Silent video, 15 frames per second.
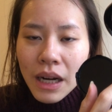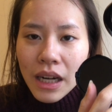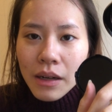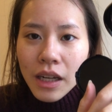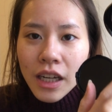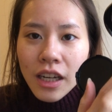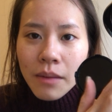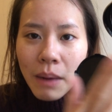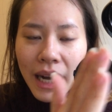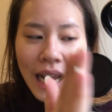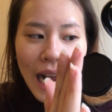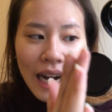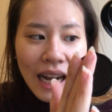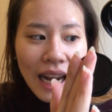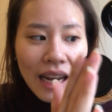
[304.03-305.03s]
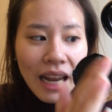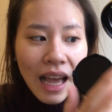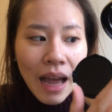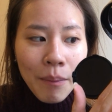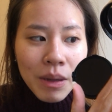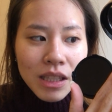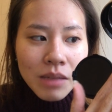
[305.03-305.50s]
มือนขึ้นมาทางนั้น
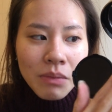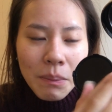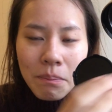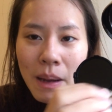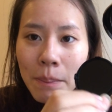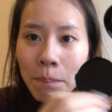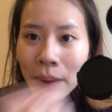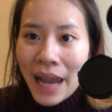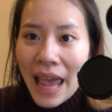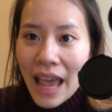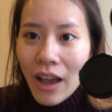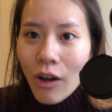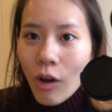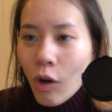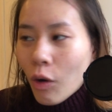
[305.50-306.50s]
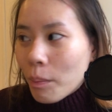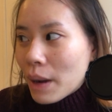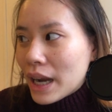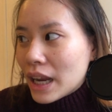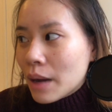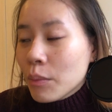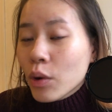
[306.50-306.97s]
นะคะมันจะแบบไม่แผลออก
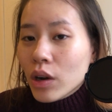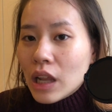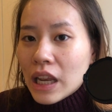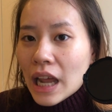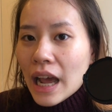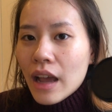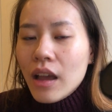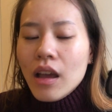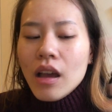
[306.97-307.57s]
มาทั้งหมดเลยนะ